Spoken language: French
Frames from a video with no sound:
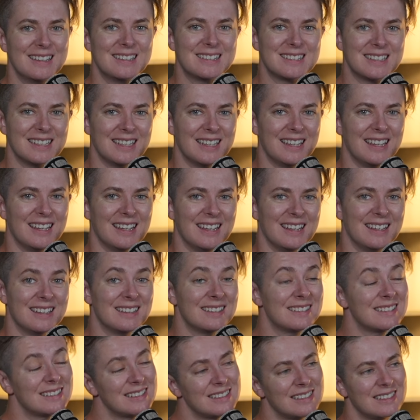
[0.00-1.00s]

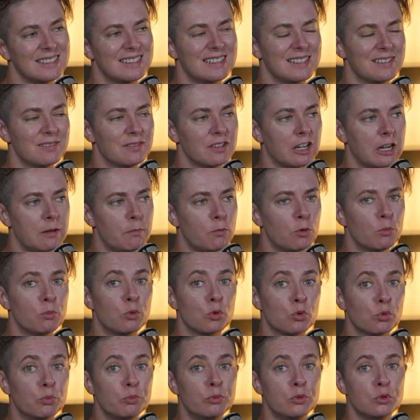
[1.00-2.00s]
c'était vraiment
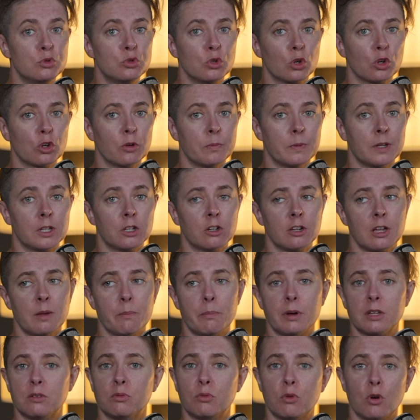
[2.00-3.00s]
beaucoup plus dur que maintenant. Il n'y a
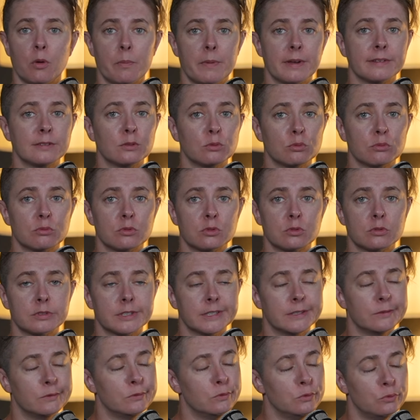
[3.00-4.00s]
pas de formation,
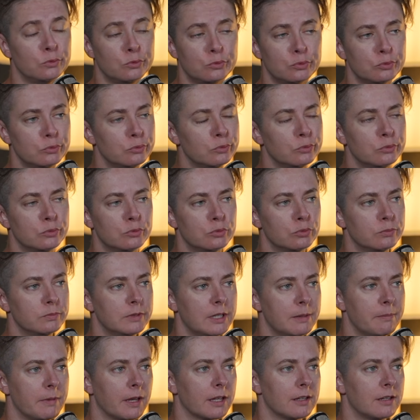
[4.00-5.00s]
j'ai dû tout, tout me
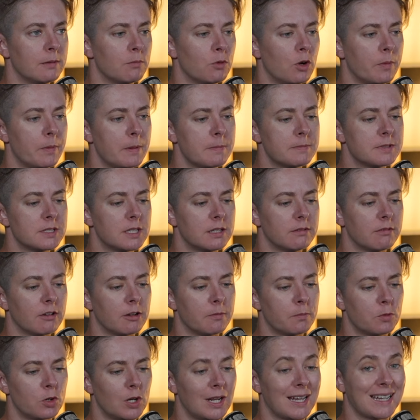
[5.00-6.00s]
démerder moi-même. C'était
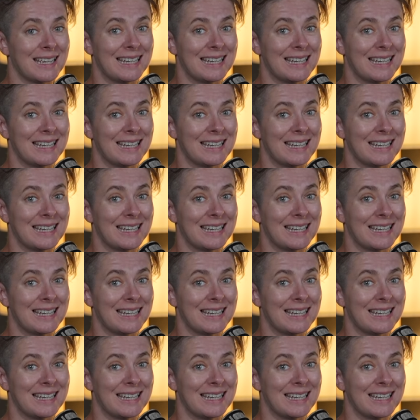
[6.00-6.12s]
vraiment la